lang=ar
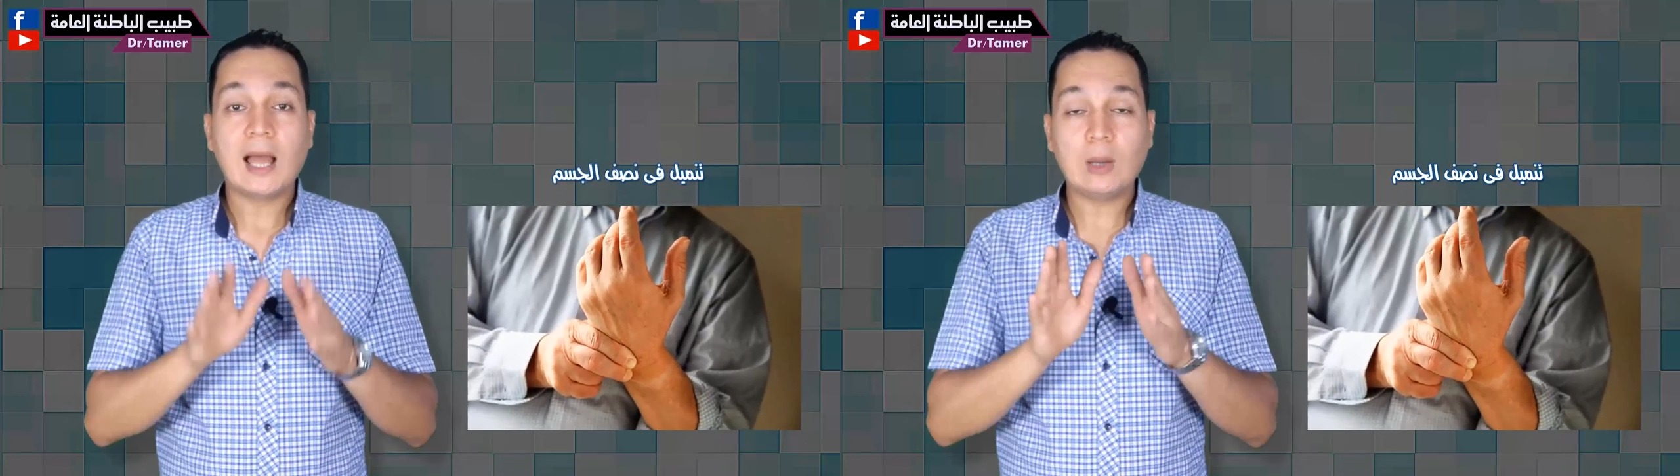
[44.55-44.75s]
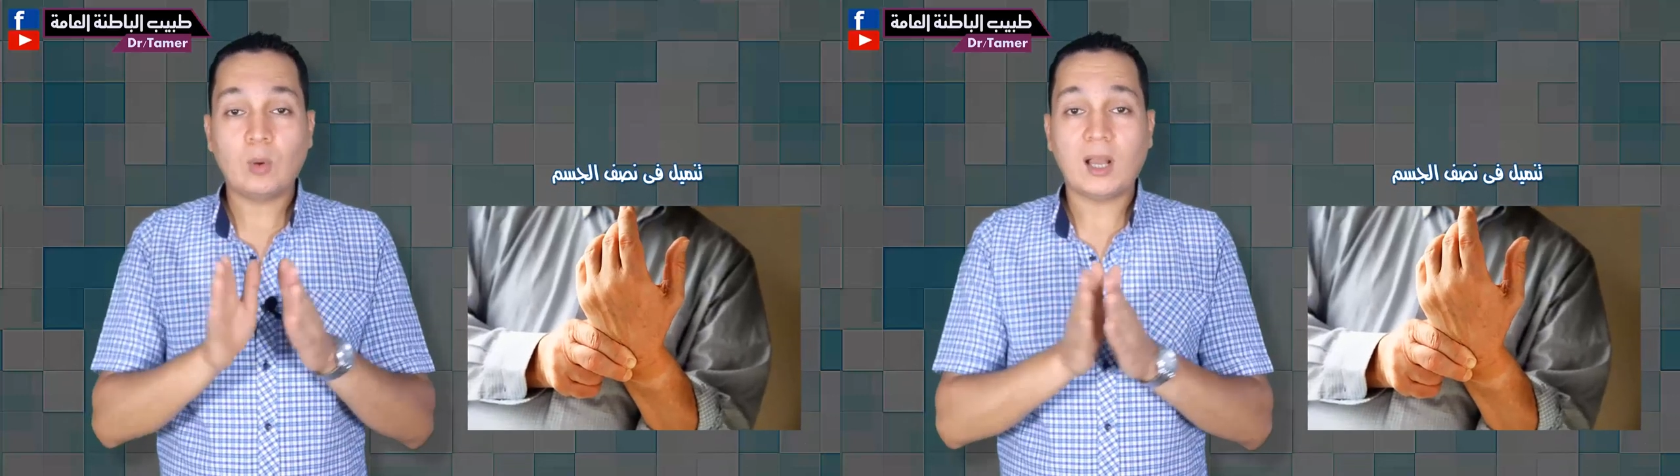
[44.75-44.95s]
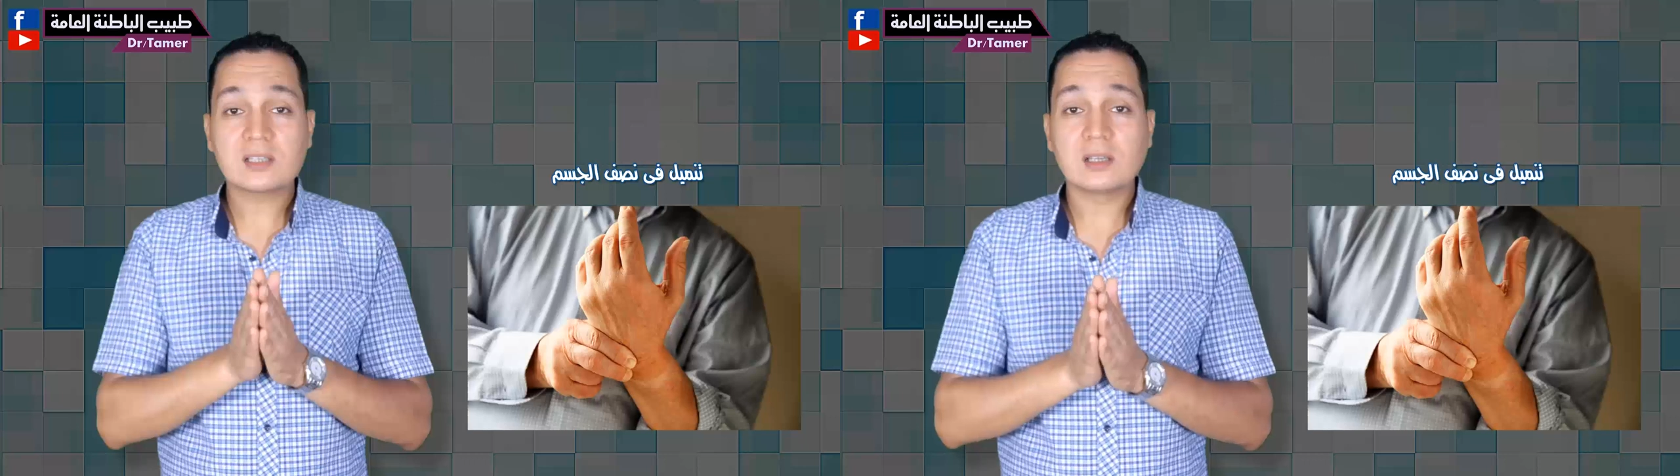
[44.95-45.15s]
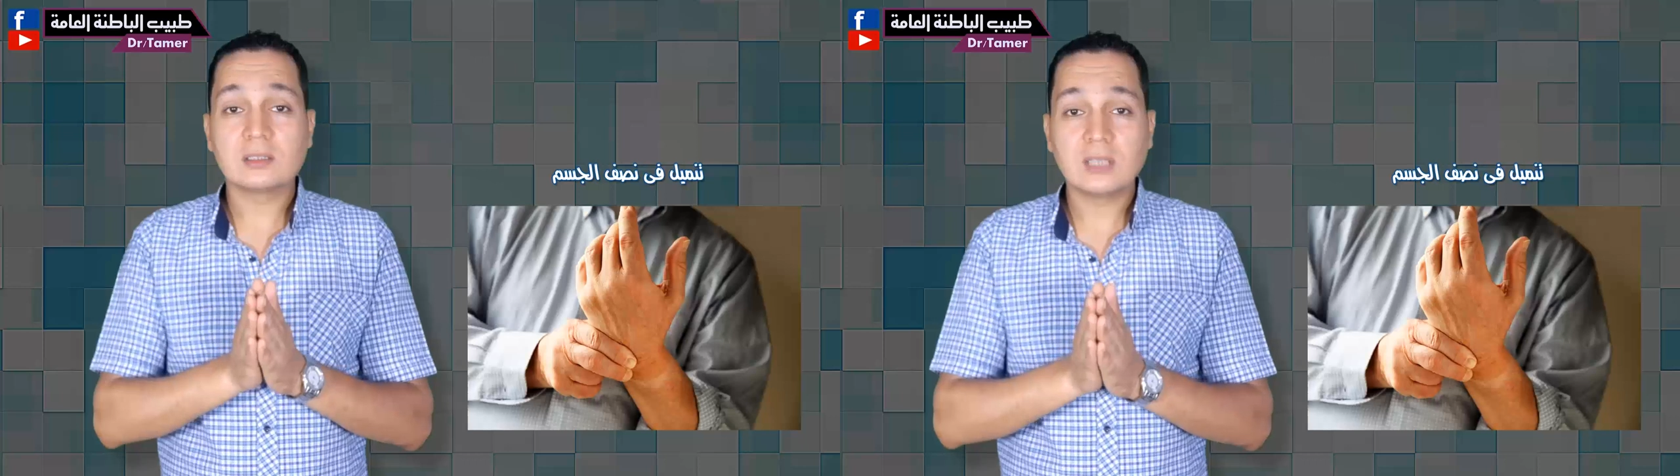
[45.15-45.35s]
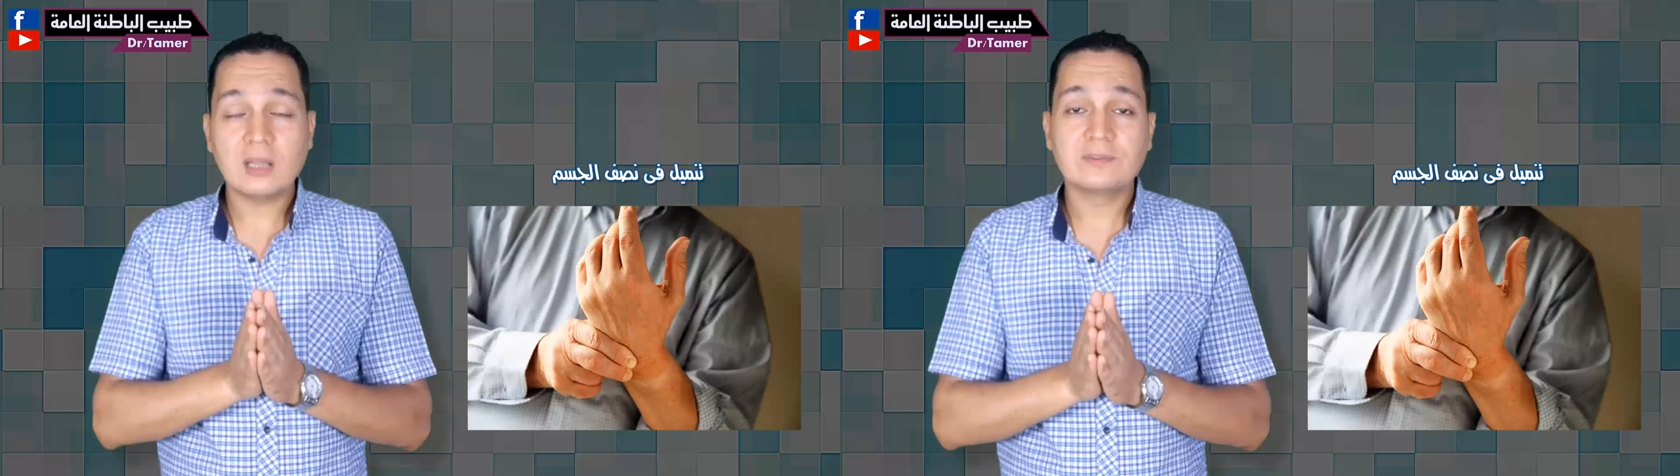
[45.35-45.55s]
او
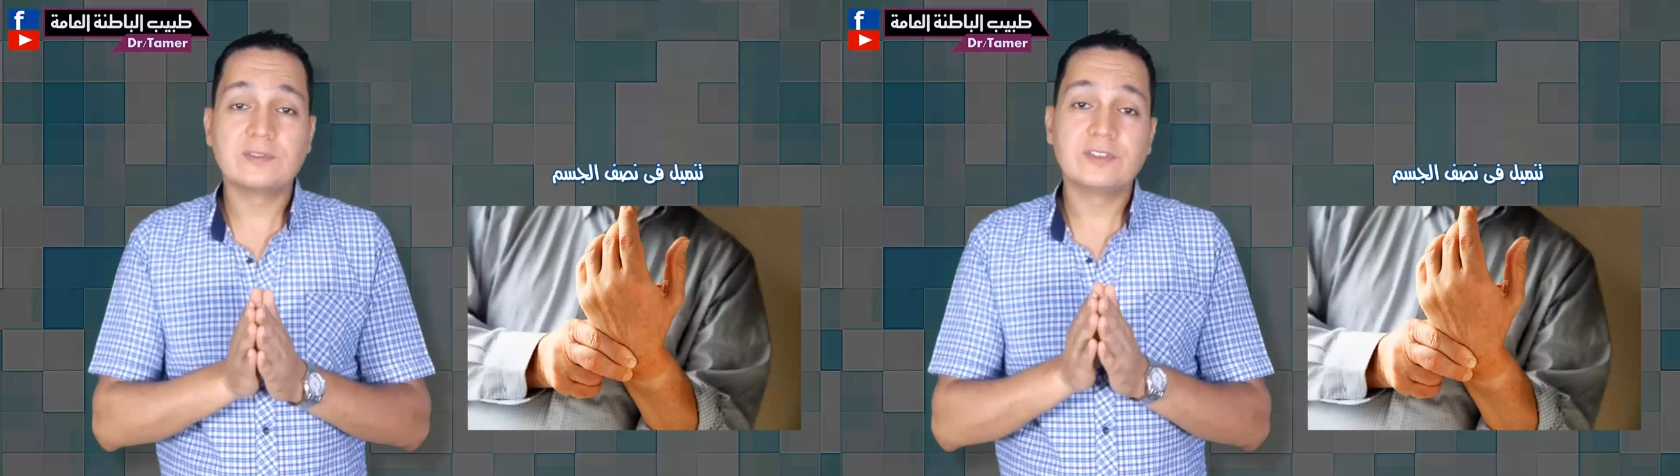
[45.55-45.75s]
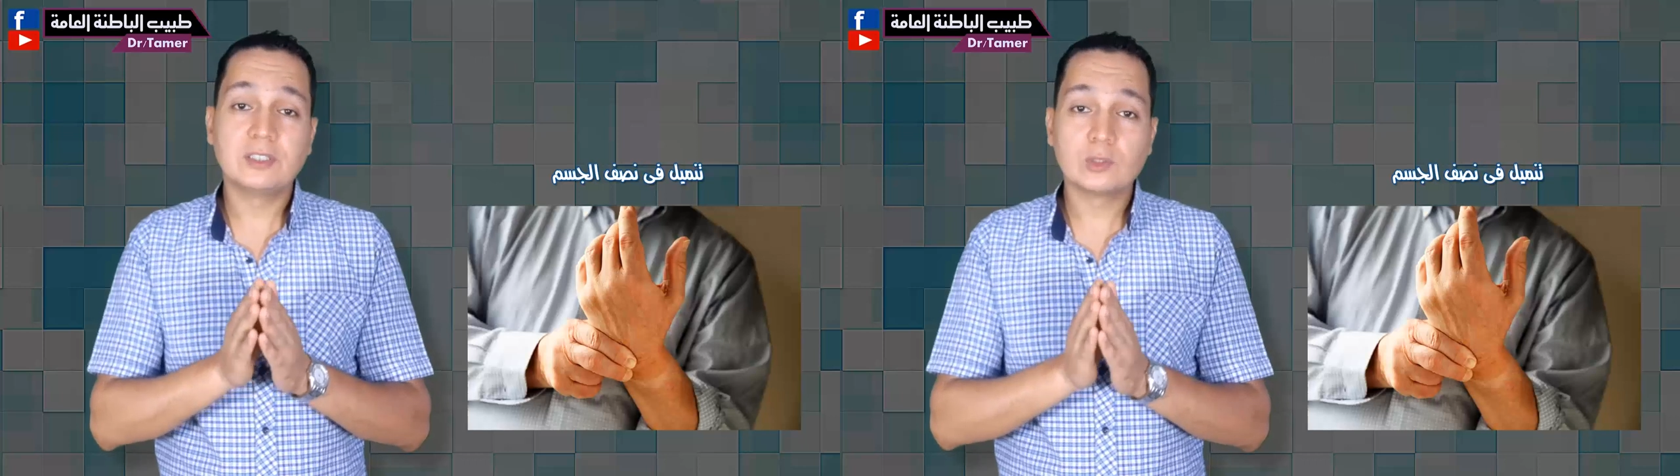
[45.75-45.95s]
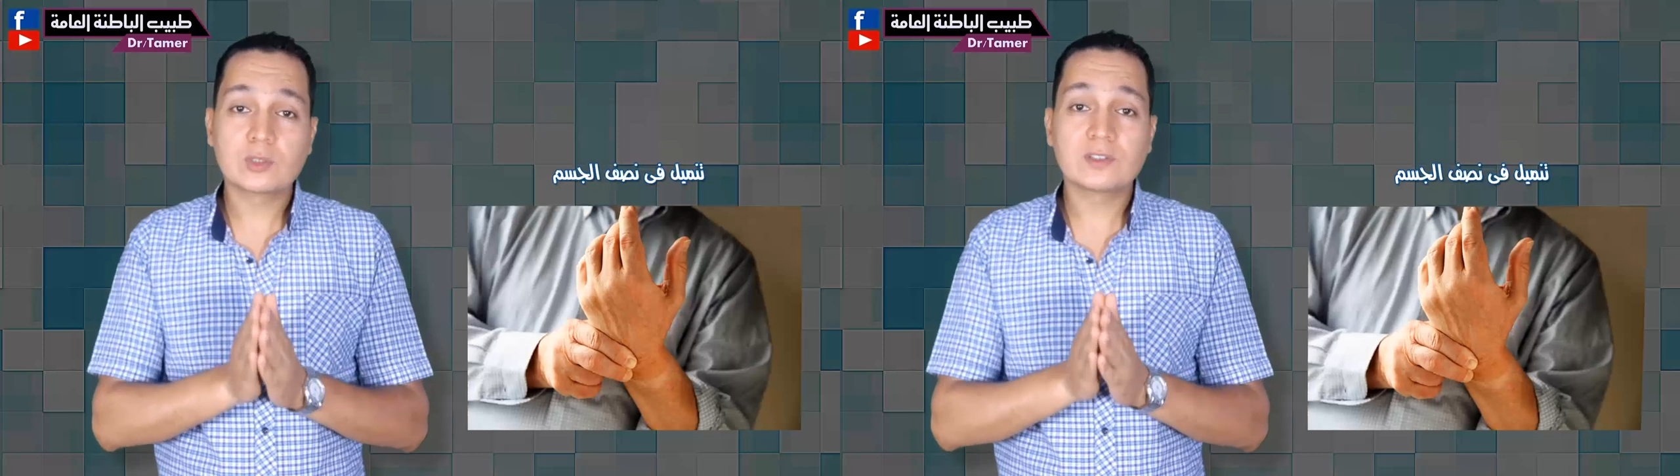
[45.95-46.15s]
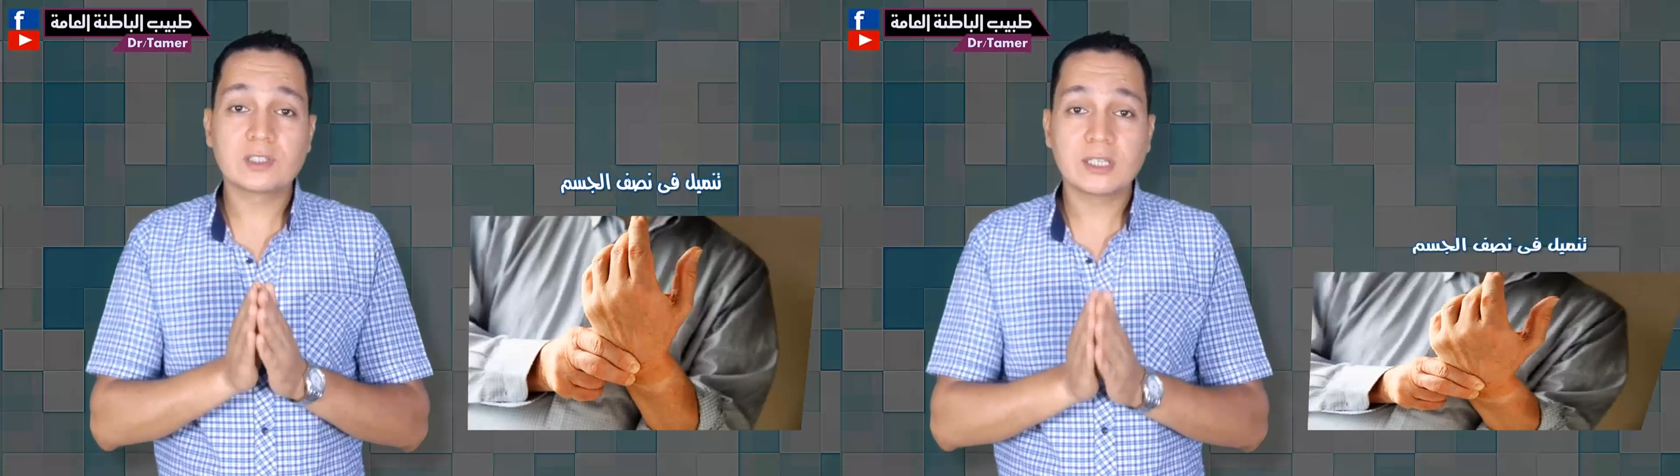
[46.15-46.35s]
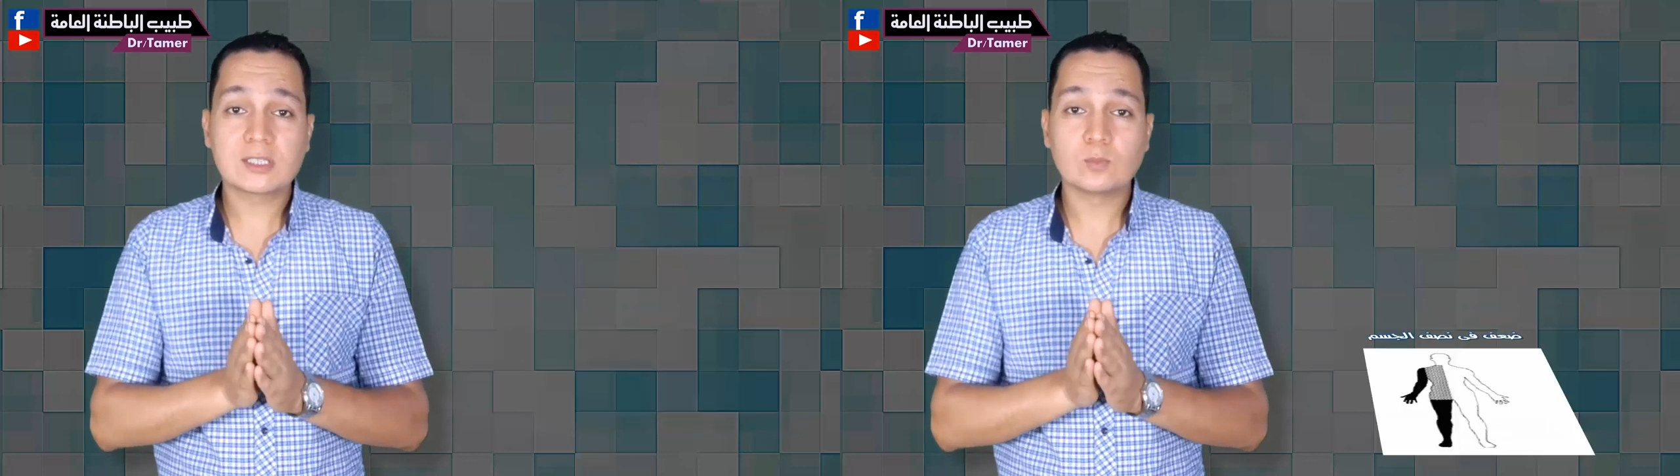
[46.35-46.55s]
حصل ضعف في نص
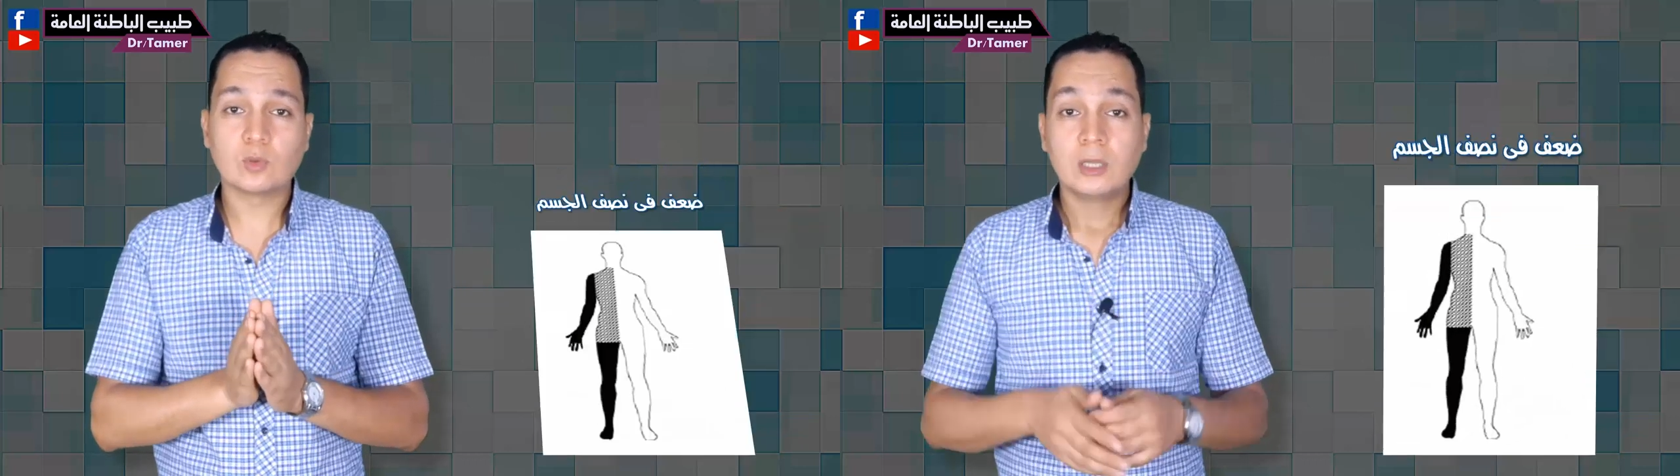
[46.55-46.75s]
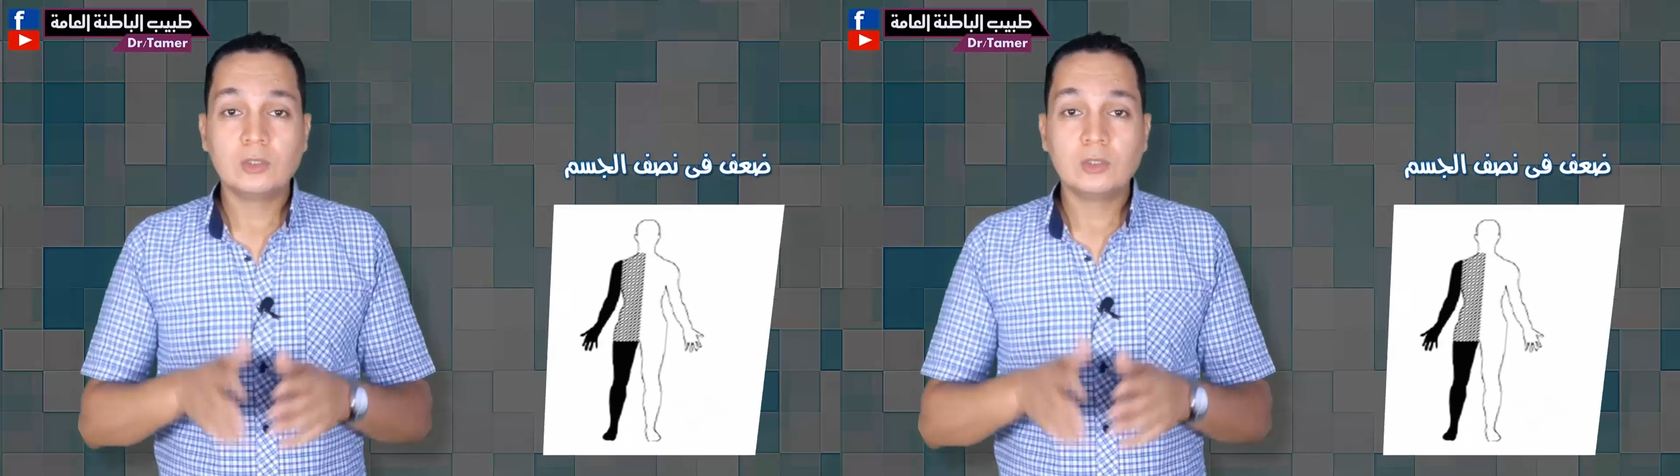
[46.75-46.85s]
جسمه